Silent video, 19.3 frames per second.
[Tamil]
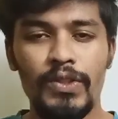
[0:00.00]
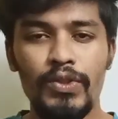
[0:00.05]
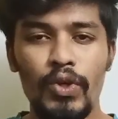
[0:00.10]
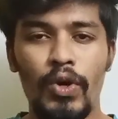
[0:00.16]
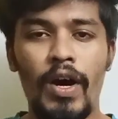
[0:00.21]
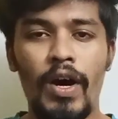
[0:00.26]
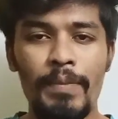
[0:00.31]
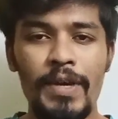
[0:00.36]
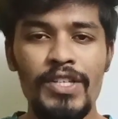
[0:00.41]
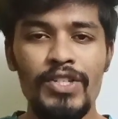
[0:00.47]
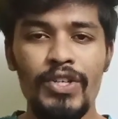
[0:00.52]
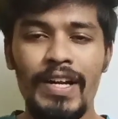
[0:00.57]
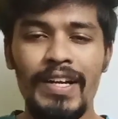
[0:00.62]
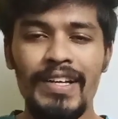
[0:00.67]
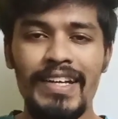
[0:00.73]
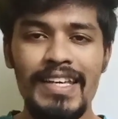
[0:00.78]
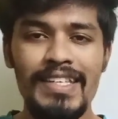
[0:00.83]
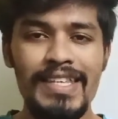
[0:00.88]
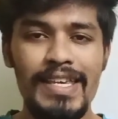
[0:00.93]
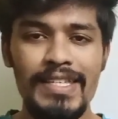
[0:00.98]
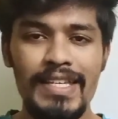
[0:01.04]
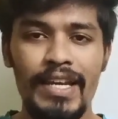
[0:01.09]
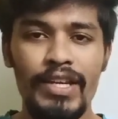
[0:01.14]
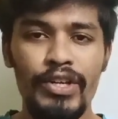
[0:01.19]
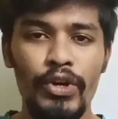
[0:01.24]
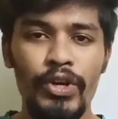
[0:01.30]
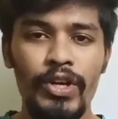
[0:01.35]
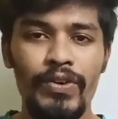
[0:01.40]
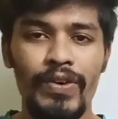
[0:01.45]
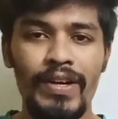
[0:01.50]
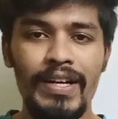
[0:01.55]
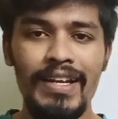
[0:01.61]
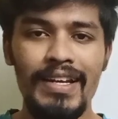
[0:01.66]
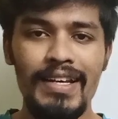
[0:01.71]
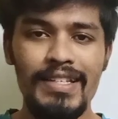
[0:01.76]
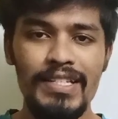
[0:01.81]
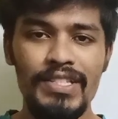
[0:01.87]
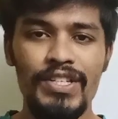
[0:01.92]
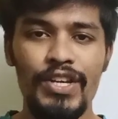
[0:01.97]
ஸோ அமேசான் அண்ட் டிசைஸ் வந்துட்டு
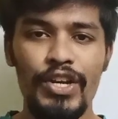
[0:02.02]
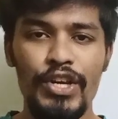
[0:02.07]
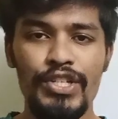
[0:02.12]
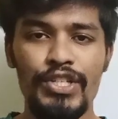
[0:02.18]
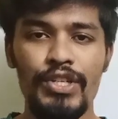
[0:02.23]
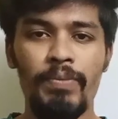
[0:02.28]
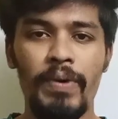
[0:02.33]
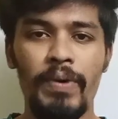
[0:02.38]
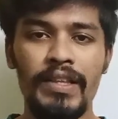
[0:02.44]
ரெஜிஸ்ட்ரேஷன்